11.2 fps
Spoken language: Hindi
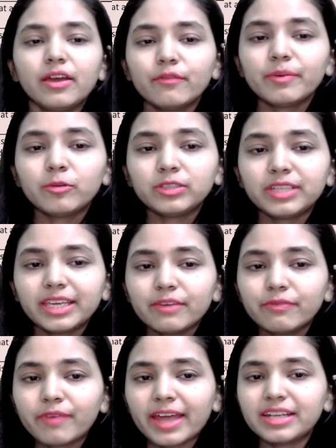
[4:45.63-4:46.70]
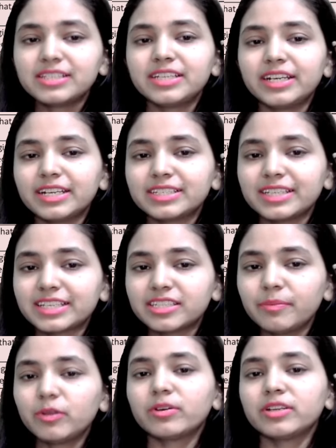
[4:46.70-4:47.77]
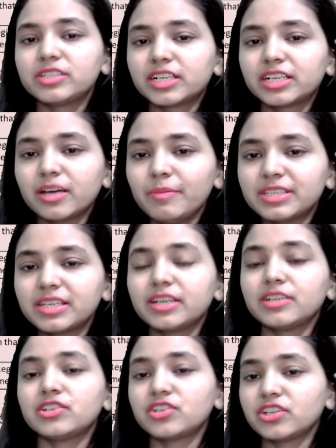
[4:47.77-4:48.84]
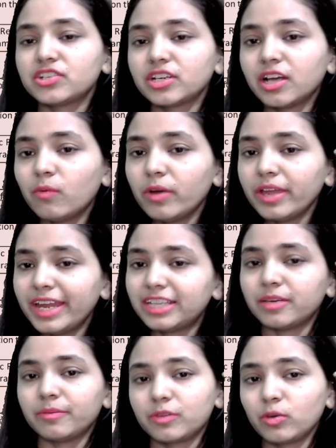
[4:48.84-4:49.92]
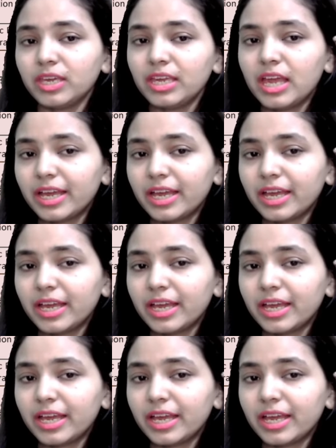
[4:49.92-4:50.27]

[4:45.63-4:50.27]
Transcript: फिर बोलते हैं कि फाइनल स्टेटस एक्सेप्ट और रिजेक्ट का बेसिक रजिस्ट्रेशन का वो एट अब क्योंकि